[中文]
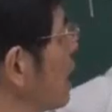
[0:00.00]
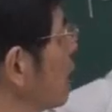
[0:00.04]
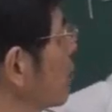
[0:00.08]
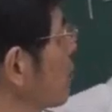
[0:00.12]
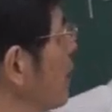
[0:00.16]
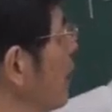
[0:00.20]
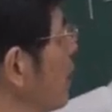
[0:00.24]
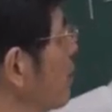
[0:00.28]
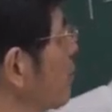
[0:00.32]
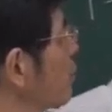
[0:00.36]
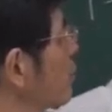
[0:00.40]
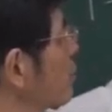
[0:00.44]
上
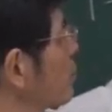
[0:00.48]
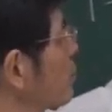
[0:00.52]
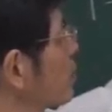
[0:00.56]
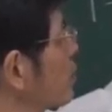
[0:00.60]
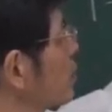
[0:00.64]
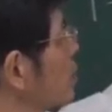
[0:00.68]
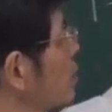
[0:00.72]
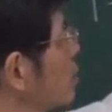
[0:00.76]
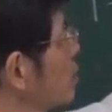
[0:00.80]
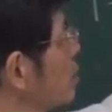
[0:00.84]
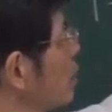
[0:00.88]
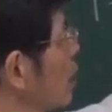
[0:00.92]
面
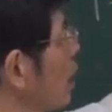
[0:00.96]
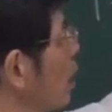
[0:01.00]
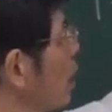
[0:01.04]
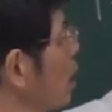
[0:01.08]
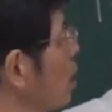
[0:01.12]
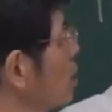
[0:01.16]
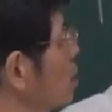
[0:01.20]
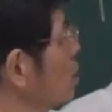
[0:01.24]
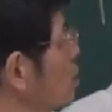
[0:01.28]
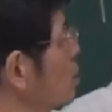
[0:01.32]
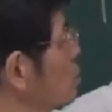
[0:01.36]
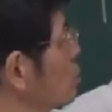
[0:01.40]
啊，
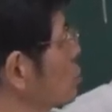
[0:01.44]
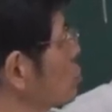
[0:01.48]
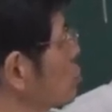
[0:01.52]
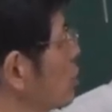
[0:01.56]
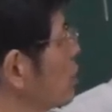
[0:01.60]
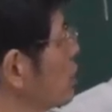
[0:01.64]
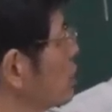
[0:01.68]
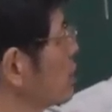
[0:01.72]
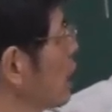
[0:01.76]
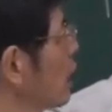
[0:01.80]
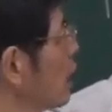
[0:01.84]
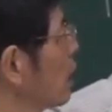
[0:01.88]

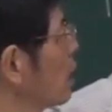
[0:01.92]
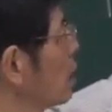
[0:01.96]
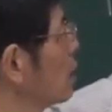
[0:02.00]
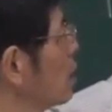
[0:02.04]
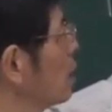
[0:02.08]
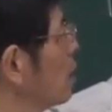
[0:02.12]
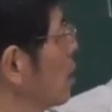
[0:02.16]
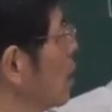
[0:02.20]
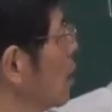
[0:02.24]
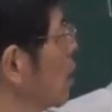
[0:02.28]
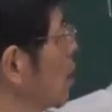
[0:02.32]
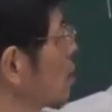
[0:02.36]
所以呢
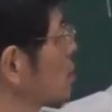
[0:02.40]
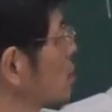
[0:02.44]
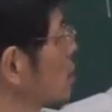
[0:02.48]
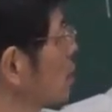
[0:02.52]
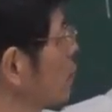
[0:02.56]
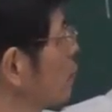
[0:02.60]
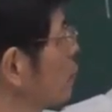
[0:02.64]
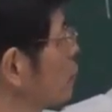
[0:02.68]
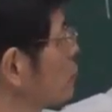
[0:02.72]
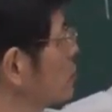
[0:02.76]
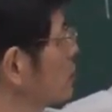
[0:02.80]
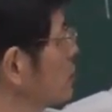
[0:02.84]
呃
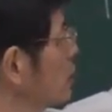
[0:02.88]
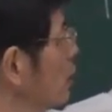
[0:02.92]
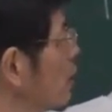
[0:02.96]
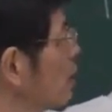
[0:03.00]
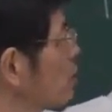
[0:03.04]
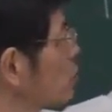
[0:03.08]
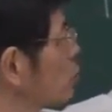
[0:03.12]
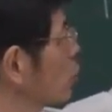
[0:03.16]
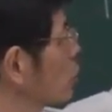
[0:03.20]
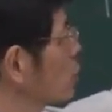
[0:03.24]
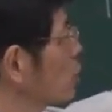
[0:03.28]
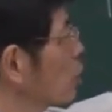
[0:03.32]
它附近有
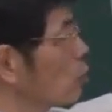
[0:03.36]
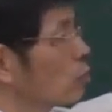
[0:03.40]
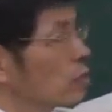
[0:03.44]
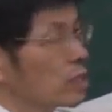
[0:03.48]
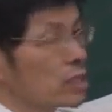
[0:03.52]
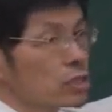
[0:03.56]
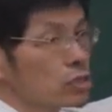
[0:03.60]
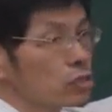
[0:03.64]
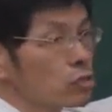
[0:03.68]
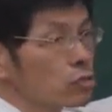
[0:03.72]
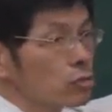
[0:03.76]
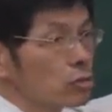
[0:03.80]
很多有
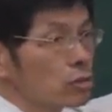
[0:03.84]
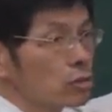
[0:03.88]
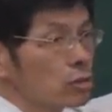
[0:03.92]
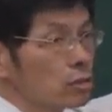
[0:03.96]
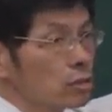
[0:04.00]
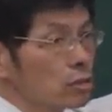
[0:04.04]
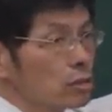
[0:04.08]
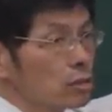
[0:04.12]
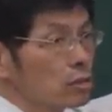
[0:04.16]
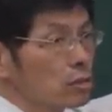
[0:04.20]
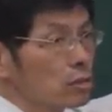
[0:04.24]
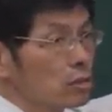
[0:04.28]
理数，
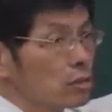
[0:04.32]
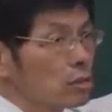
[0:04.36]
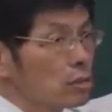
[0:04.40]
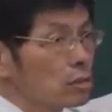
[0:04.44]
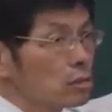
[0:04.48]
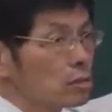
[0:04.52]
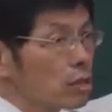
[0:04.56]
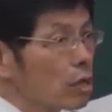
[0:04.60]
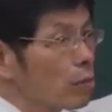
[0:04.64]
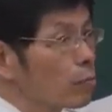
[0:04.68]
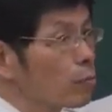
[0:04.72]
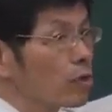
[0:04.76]

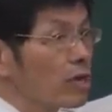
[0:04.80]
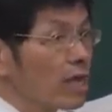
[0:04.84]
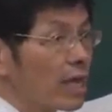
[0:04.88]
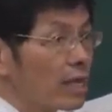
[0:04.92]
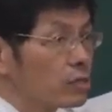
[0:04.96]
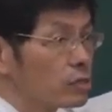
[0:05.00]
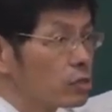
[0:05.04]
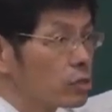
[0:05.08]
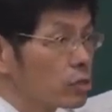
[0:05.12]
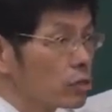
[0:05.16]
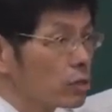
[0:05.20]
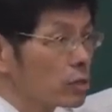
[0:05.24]
所以不
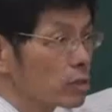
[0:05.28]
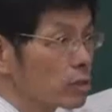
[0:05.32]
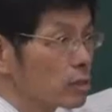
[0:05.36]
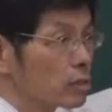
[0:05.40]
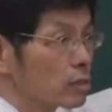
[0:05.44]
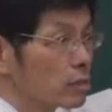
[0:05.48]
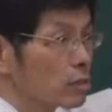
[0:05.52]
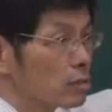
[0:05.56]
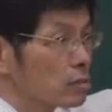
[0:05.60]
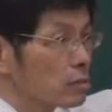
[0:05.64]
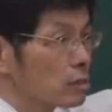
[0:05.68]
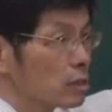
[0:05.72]
连续，
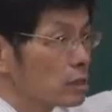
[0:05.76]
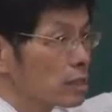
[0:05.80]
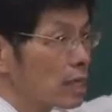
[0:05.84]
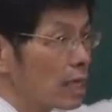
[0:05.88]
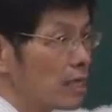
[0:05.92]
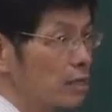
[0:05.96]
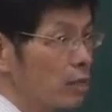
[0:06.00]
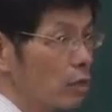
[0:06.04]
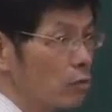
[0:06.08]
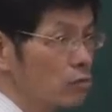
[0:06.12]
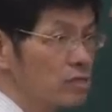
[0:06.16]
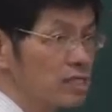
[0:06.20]
所以
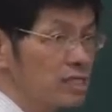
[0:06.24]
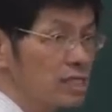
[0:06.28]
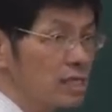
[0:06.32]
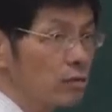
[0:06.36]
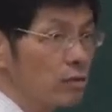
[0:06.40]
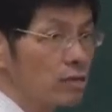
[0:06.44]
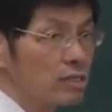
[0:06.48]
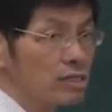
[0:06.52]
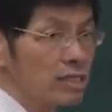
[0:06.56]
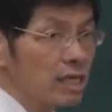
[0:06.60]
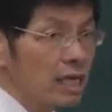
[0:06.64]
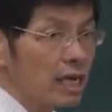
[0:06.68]
像你用
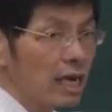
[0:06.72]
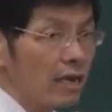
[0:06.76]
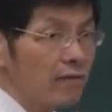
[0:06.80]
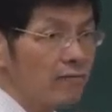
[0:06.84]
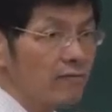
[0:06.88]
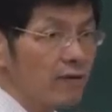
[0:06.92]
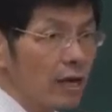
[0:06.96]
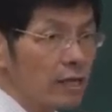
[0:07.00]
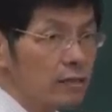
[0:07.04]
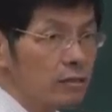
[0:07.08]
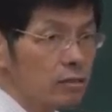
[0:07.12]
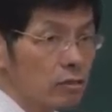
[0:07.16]
sequence 的
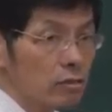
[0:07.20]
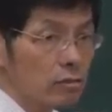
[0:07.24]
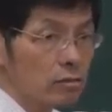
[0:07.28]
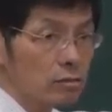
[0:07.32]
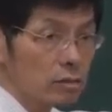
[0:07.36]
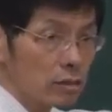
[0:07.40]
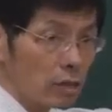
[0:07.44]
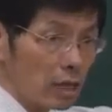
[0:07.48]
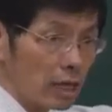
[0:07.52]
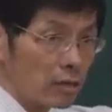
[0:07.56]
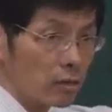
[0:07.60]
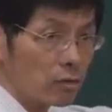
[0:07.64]
看法就
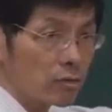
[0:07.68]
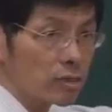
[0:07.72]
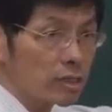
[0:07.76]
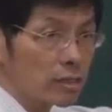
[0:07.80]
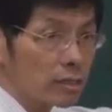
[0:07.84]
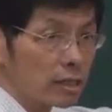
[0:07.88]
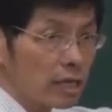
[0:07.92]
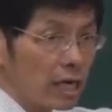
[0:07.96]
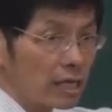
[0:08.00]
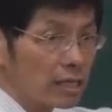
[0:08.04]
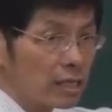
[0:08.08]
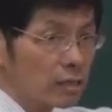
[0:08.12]
就很容易
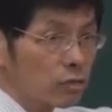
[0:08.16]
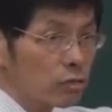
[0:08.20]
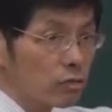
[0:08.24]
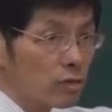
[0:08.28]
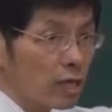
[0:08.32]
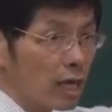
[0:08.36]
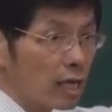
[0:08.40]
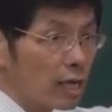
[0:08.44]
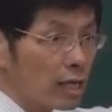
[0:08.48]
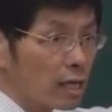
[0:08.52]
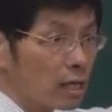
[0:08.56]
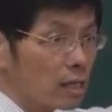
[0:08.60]
就看得
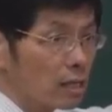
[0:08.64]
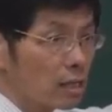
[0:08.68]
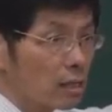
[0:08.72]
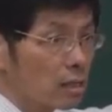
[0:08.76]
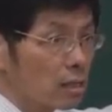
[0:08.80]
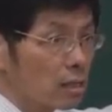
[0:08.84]
出来了。